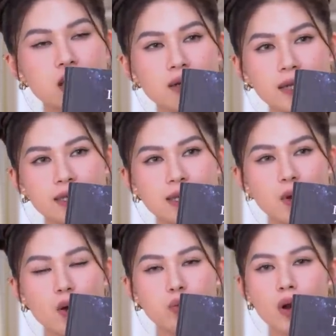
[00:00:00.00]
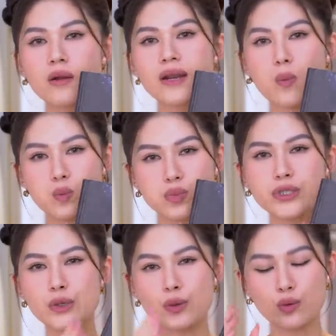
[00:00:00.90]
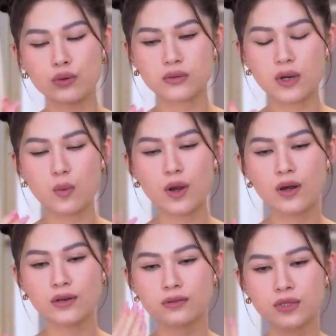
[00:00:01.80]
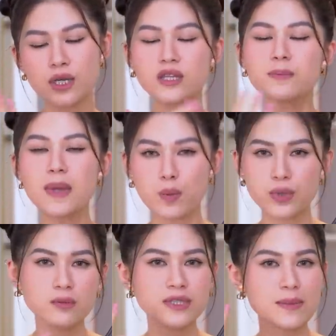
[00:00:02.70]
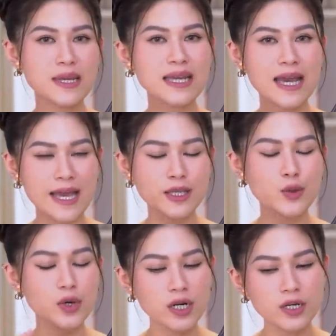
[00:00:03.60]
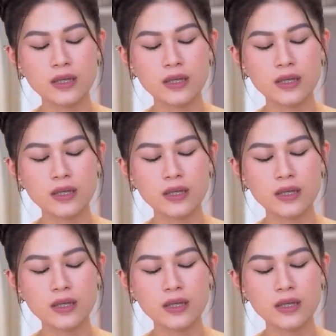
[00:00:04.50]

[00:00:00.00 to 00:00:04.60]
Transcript: Gần đây Tâm không có đọc nhiều, không có trực tiếp đọc nữa, mà Tâm hay nghe nhiều hơn.